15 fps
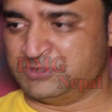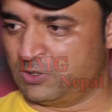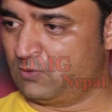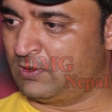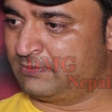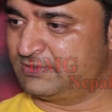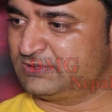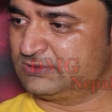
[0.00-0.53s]

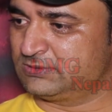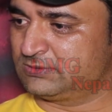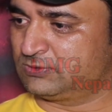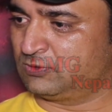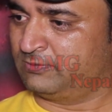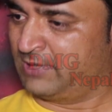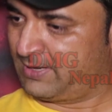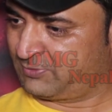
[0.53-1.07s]
जाओ वापस
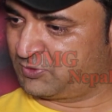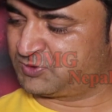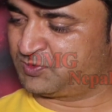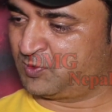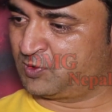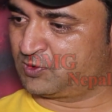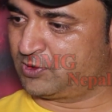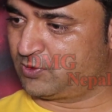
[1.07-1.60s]
तो मैं आपको
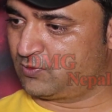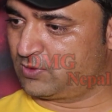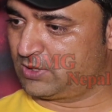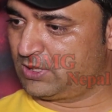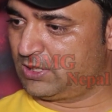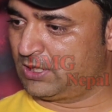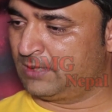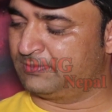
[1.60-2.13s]
सपोर्ट करूँगा
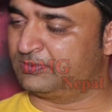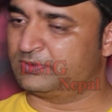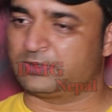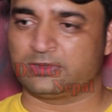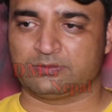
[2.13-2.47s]
आप